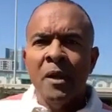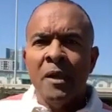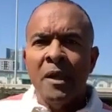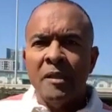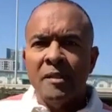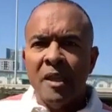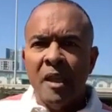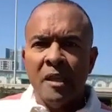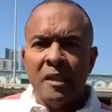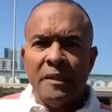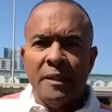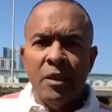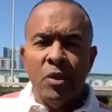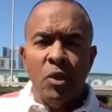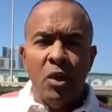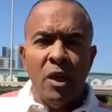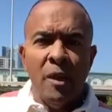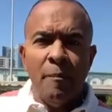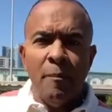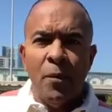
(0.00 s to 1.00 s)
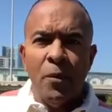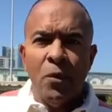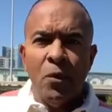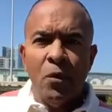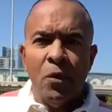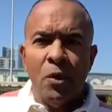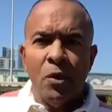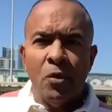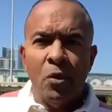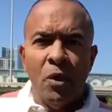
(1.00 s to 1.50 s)
que está recibiendo el
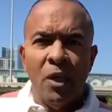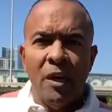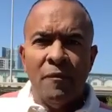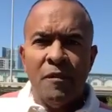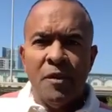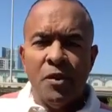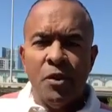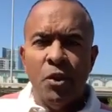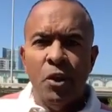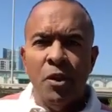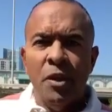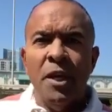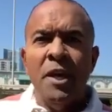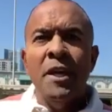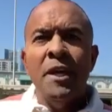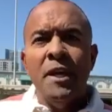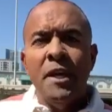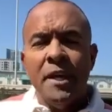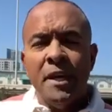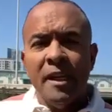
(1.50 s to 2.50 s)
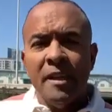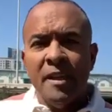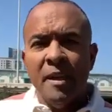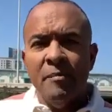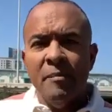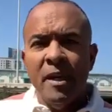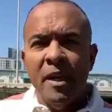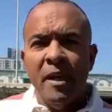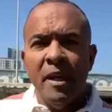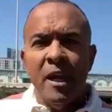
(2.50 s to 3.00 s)
apoyo de toda la afición y que
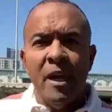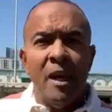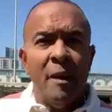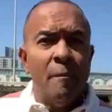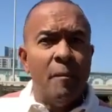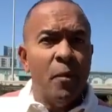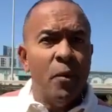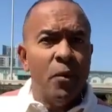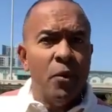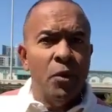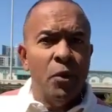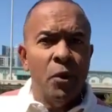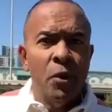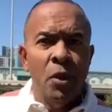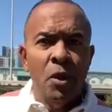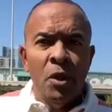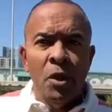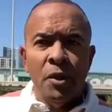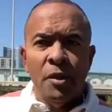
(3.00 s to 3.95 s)
también el apoyo